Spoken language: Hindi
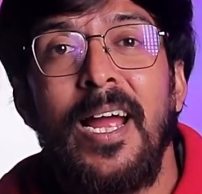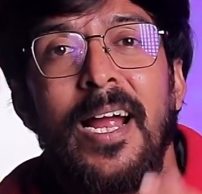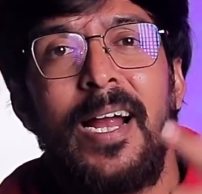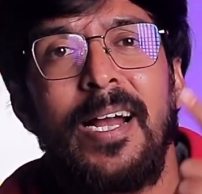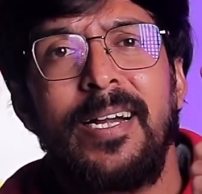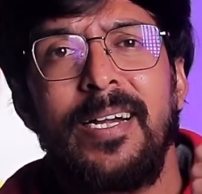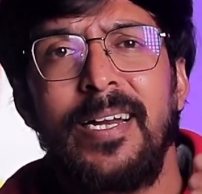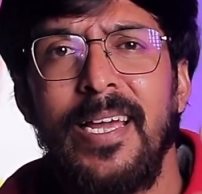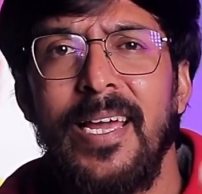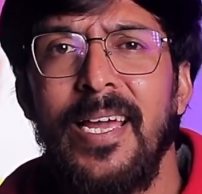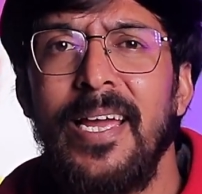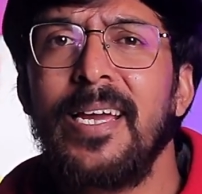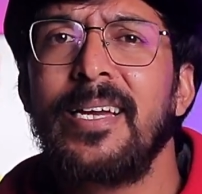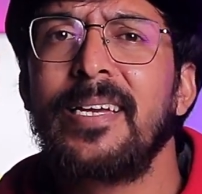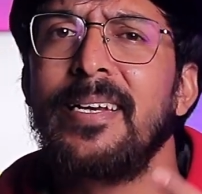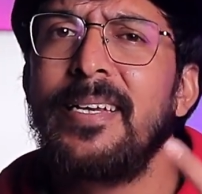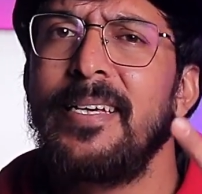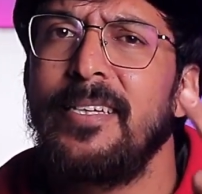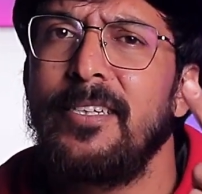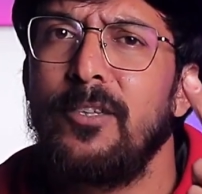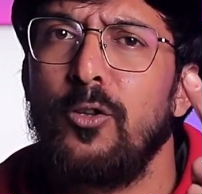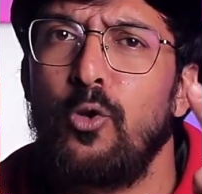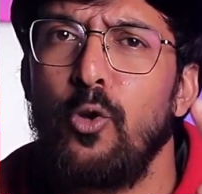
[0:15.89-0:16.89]
एंड एक
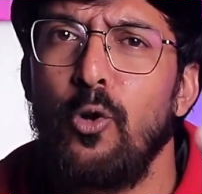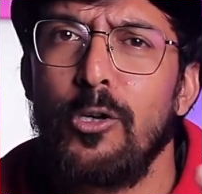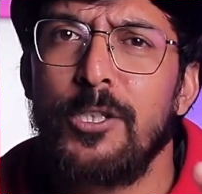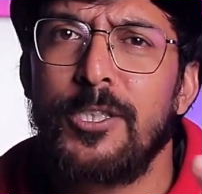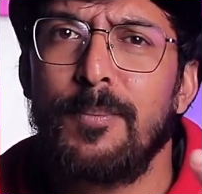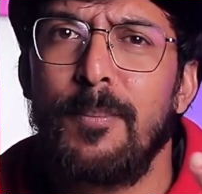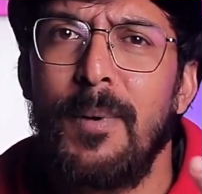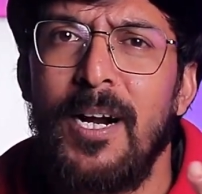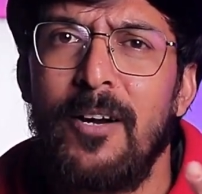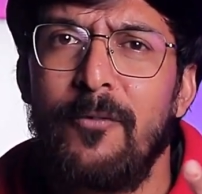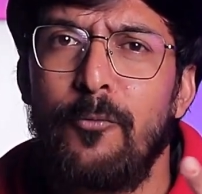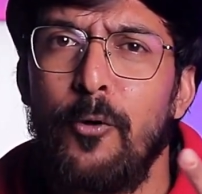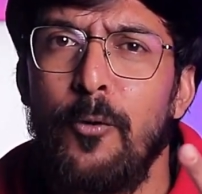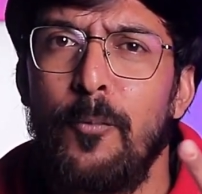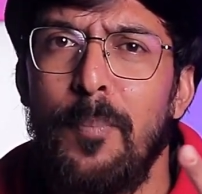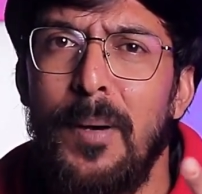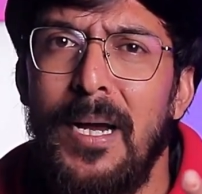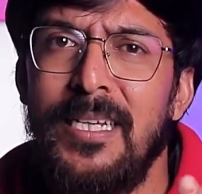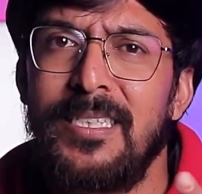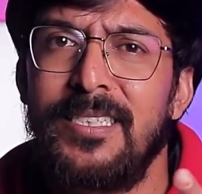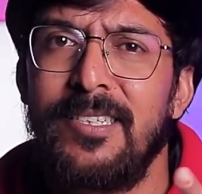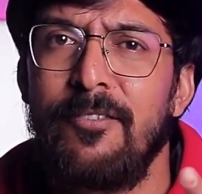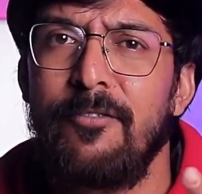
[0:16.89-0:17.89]
नहीं दो स्मार्टफोन
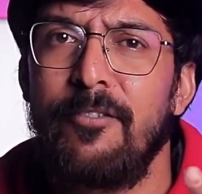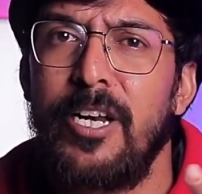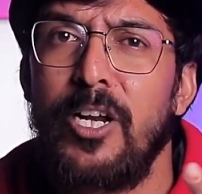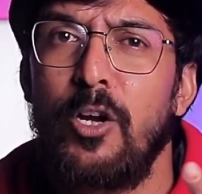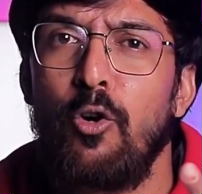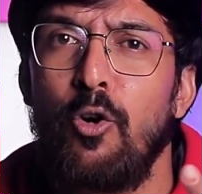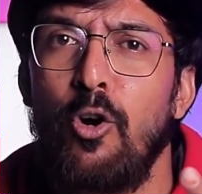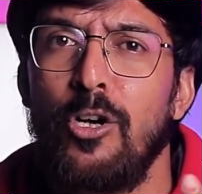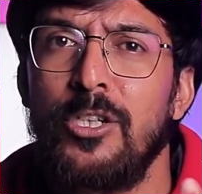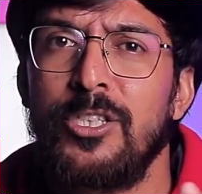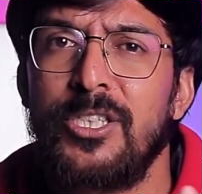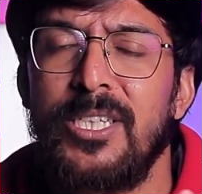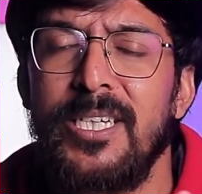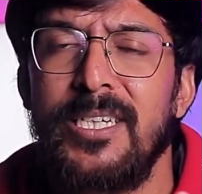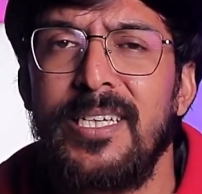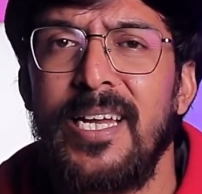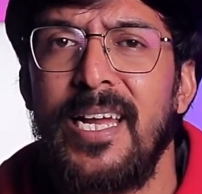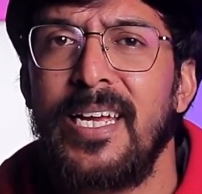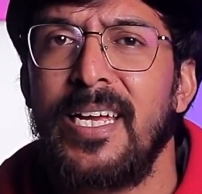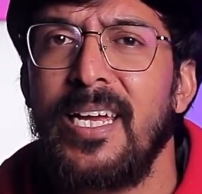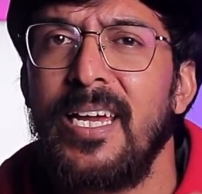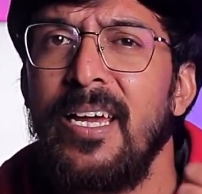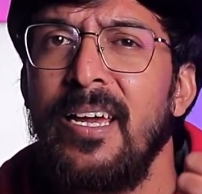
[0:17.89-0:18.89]
5 जनवरी को लॉन्च किए
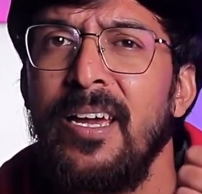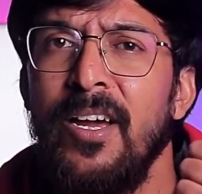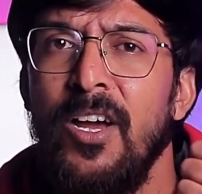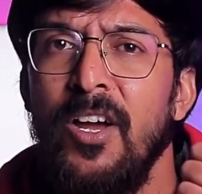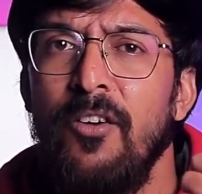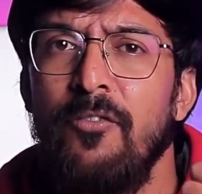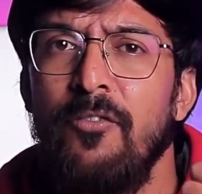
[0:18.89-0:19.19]
जाएंगे